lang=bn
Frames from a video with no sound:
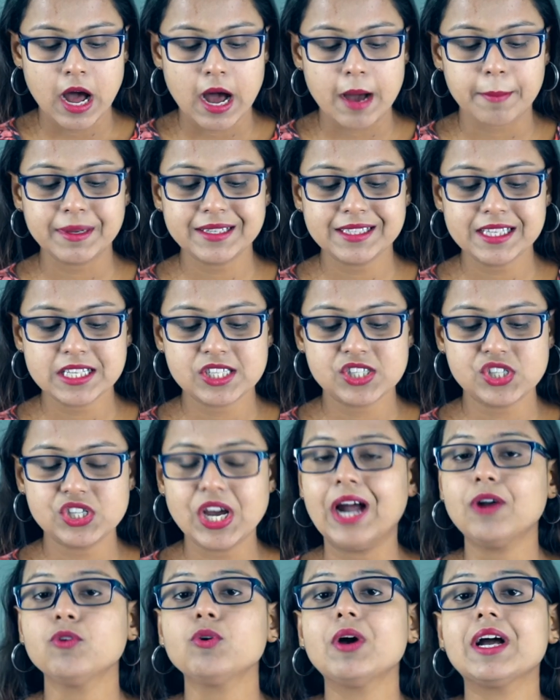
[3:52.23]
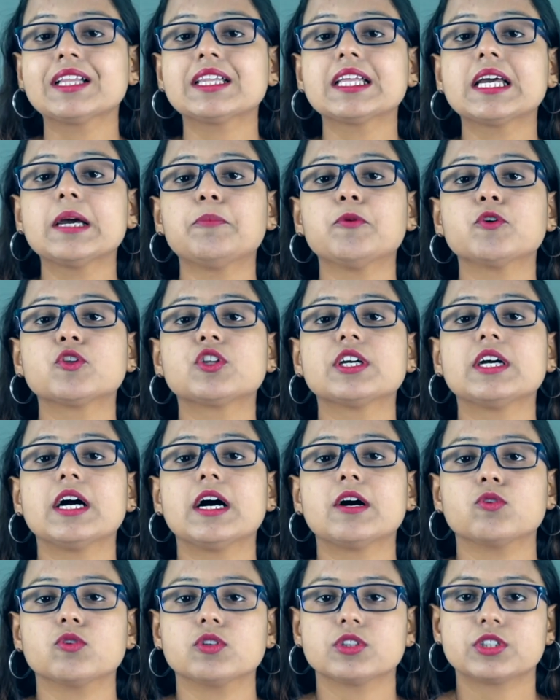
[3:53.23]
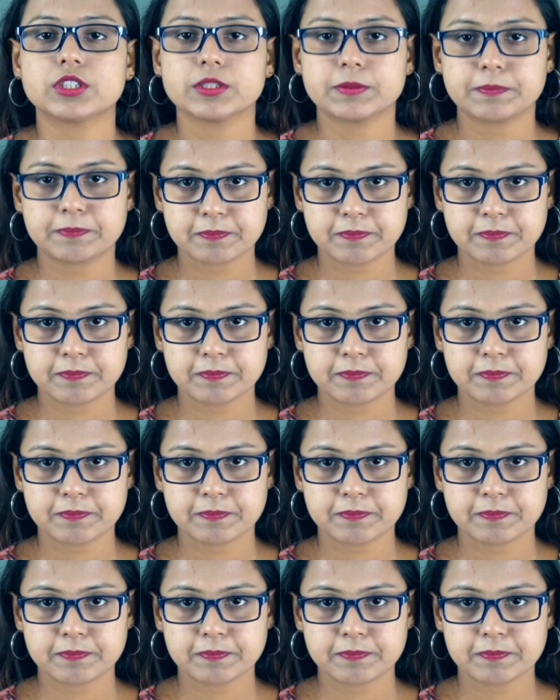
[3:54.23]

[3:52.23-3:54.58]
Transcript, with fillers: আমাদের চারু একদিকে প্রতিজ্ঞা করেছে